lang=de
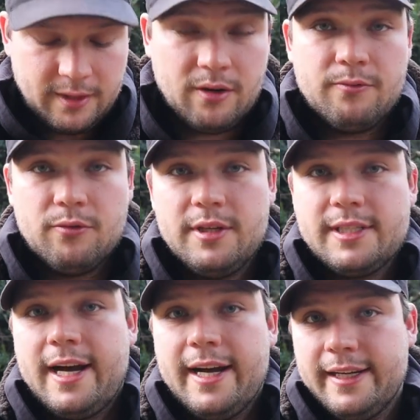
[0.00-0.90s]
obwohl
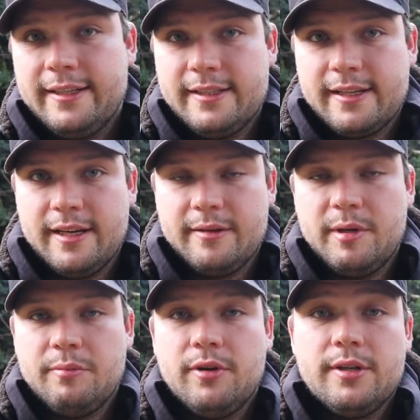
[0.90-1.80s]
ich eigentlich keine
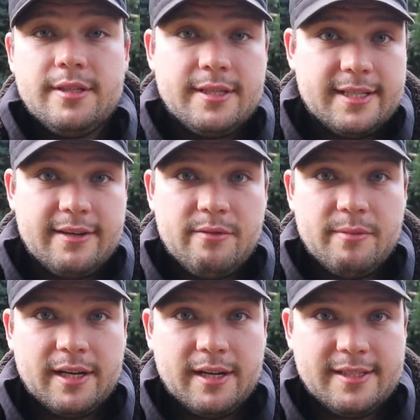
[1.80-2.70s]
mehr bräuchte, seien wir
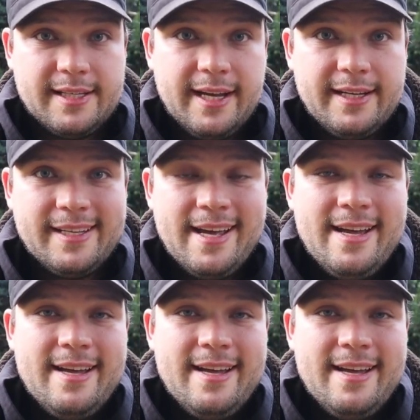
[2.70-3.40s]
mal ganz ehrlich.